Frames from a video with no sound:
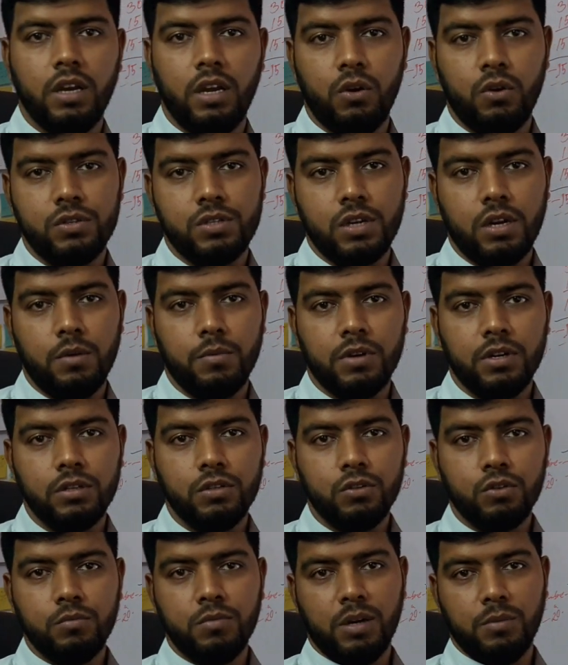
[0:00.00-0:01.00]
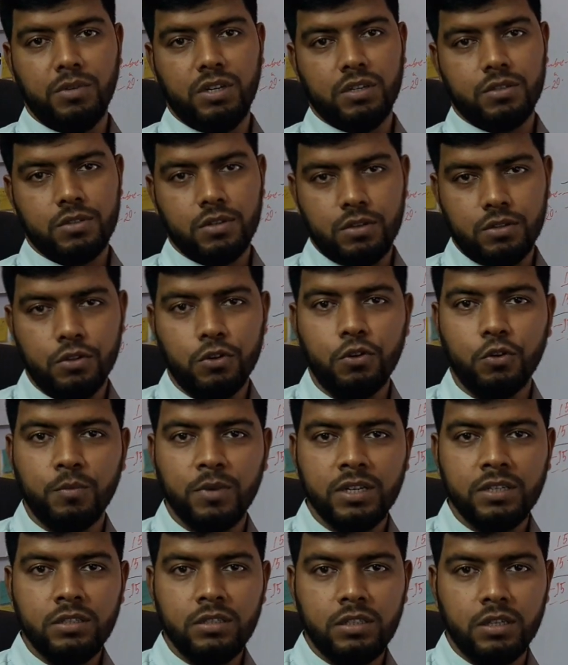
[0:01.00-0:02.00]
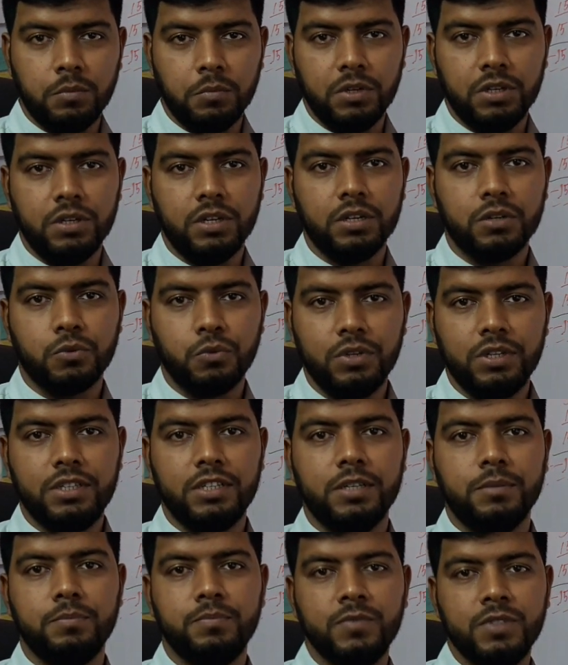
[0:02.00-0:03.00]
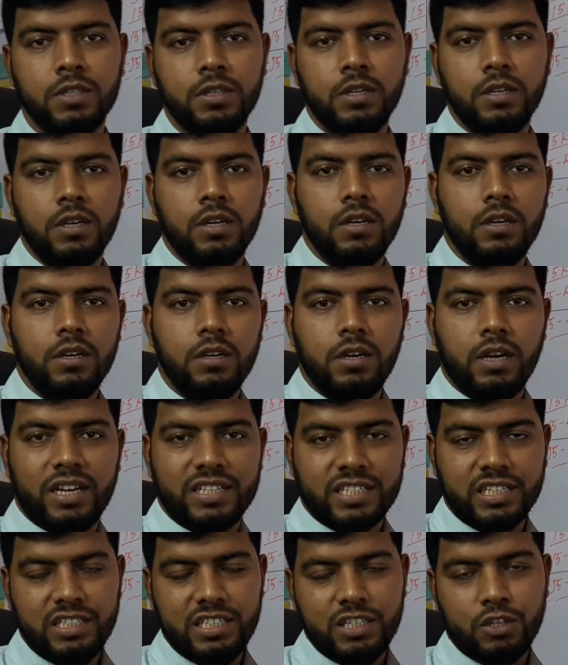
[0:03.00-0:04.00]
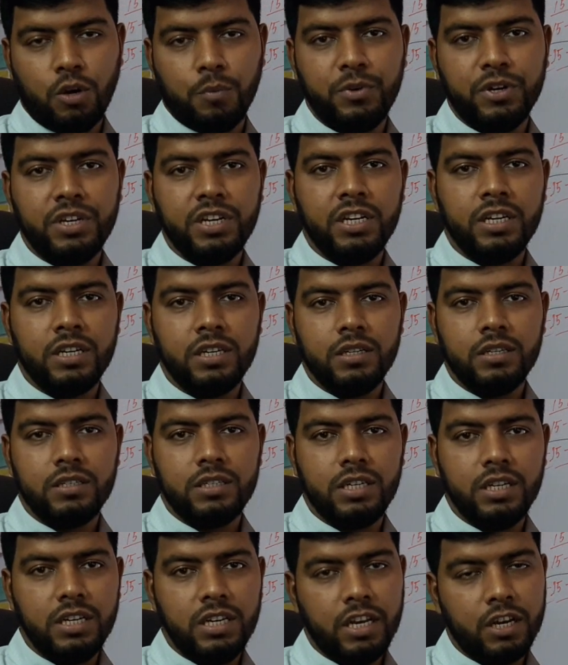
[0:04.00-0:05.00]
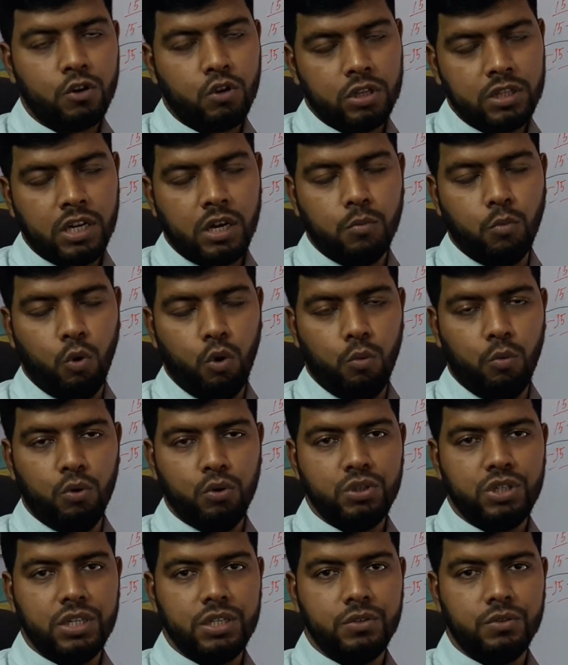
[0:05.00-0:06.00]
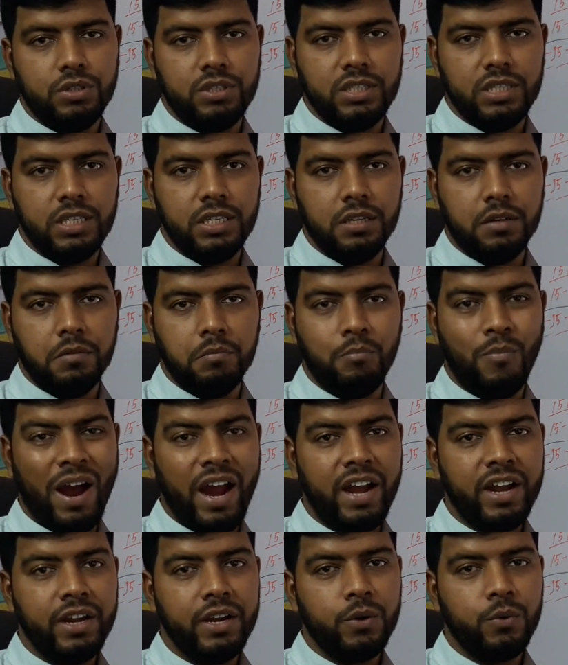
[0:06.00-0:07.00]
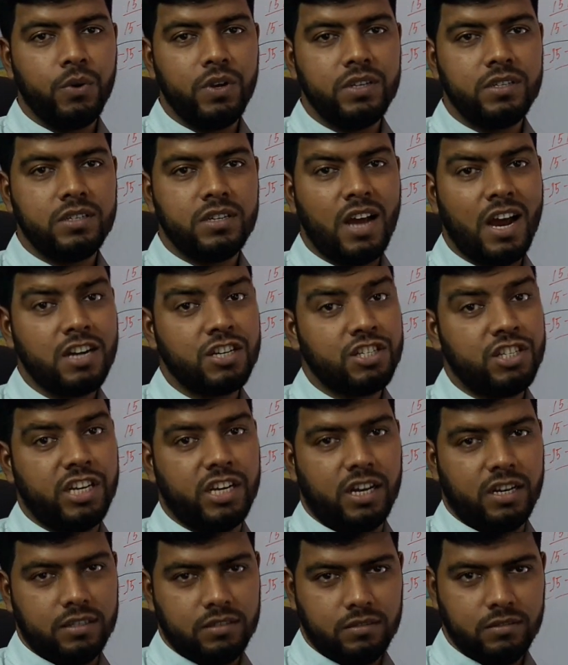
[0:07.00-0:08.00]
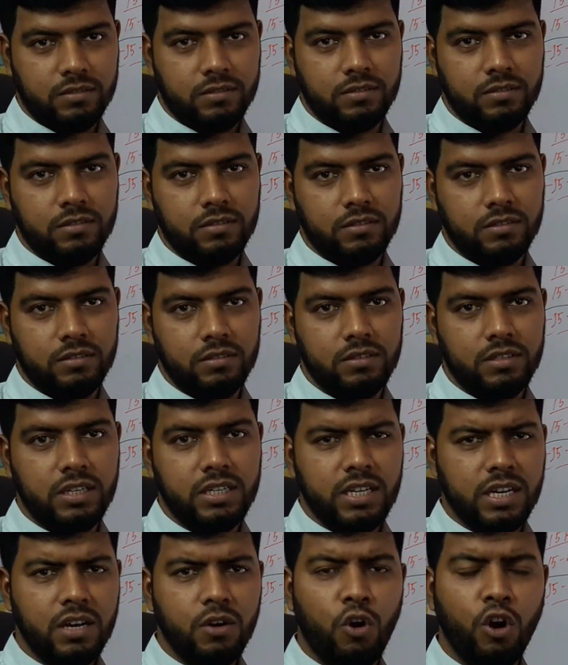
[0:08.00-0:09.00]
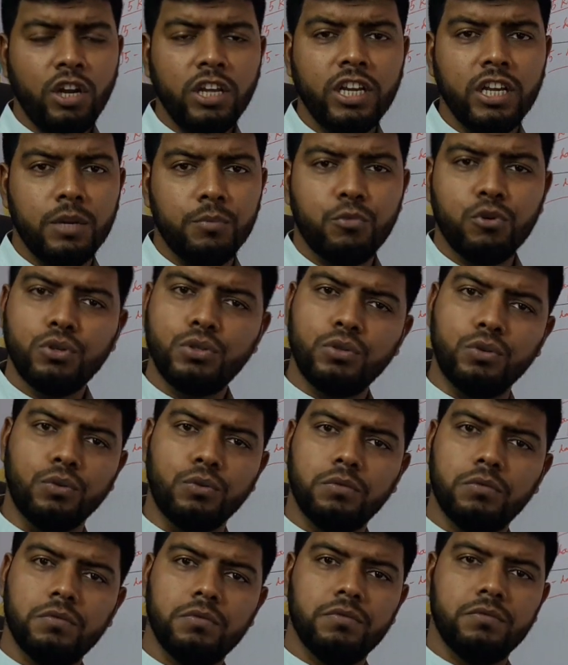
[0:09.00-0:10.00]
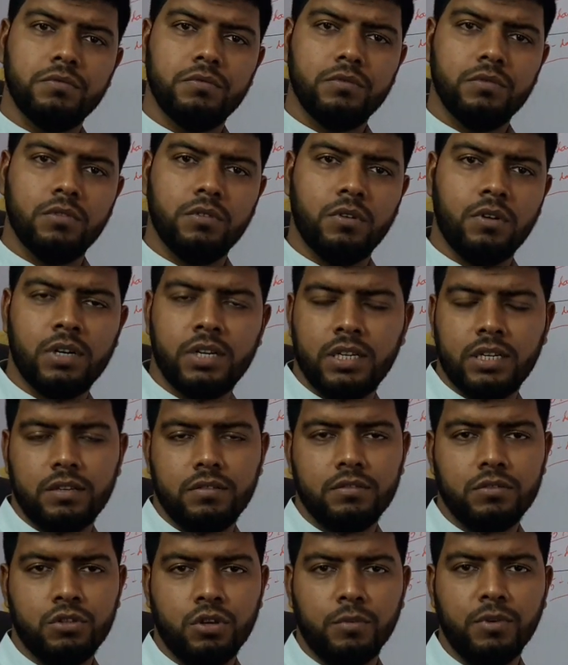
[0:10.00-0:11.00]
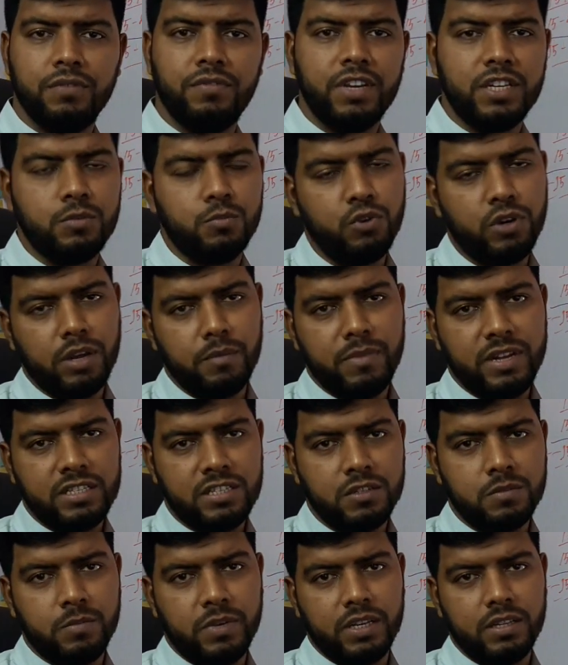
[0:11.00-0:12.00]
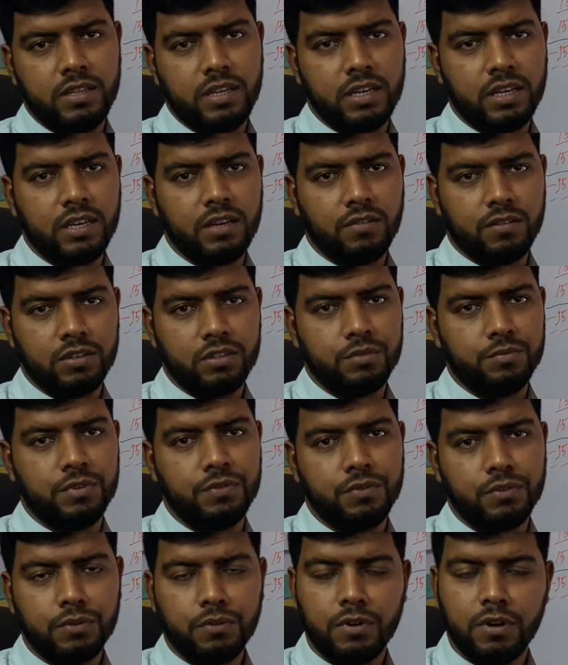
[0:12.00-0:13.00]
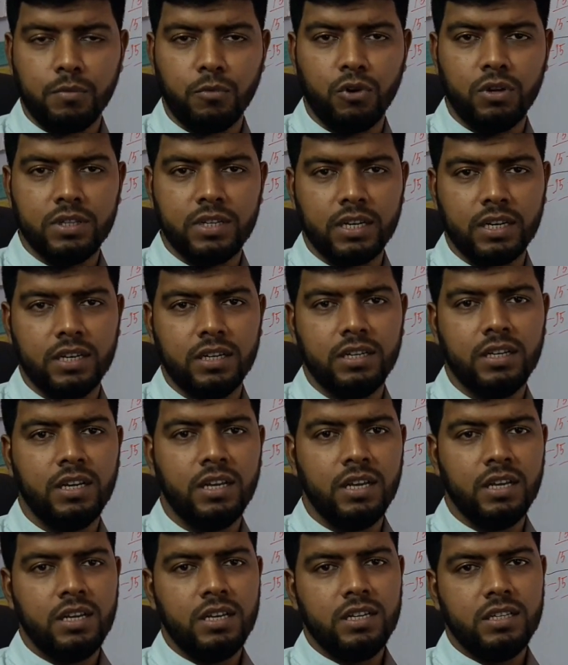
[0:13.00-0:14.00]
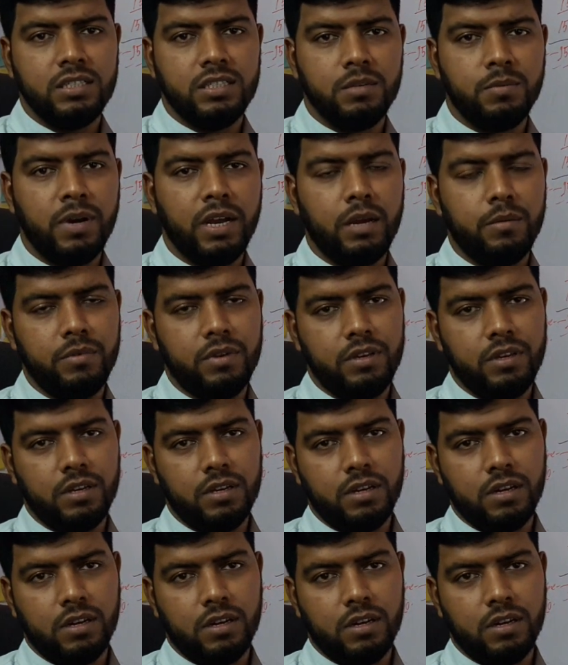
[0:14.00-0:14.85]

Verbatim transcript: হ্যালো আসসালামু আলাইকুম আমি আসানুদ্দিন নোমান টিম লিডার কুইক টিম আজকে যে টপিক নিয়ে নিয়ে কথা বলবো সেটি হচ্ছে বায়ের রিকোয়েস্ট আসছে না এটা অনেকেরই প্রশ্ন অনেক সময় ফেসবুকে মেসেজ পেয়ে থাকি অনেক সময় ফোন করে বলে থাকে যে ভাই আমি